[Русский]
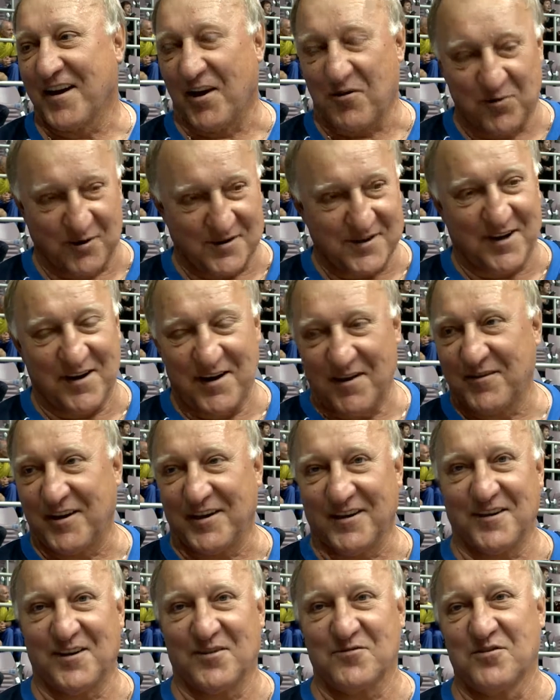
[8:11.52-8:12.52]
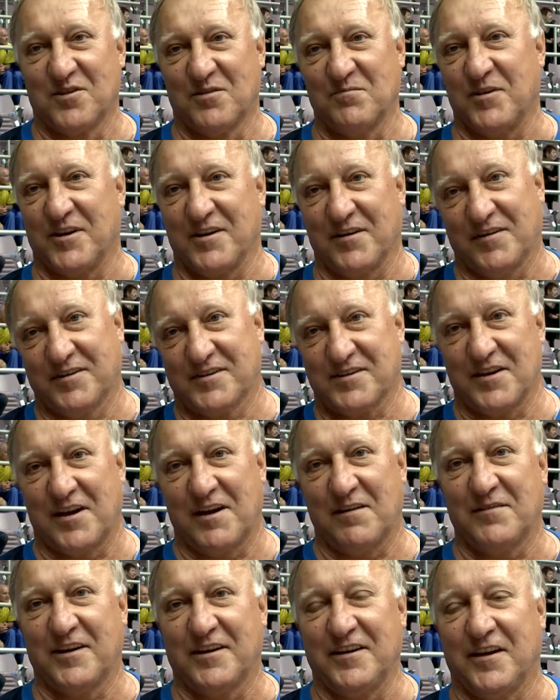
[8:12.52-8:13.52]
Какое-то соревнование должно быть. А вот
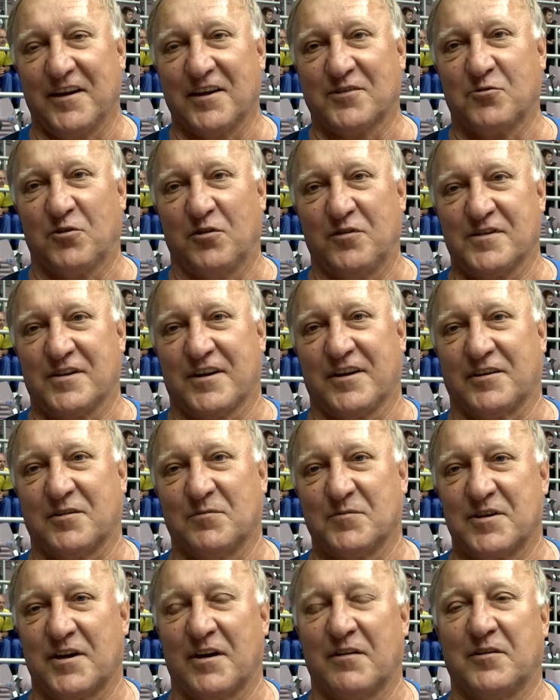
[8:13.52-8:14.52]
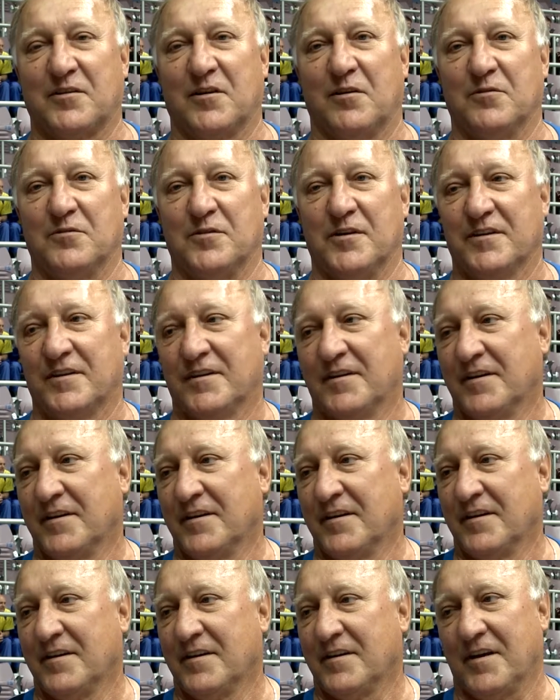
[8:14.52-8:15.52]
соревнование, готовятся к этому соревнованию люди.
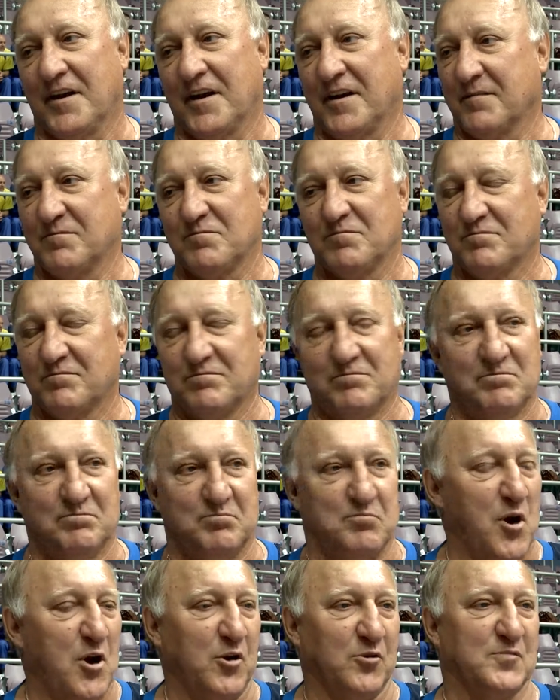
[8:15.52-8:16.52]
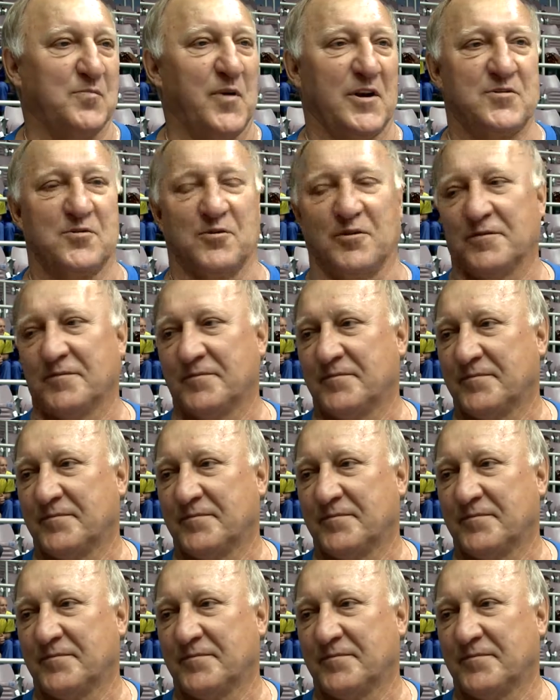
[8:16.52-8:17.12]
Я Плюс большой.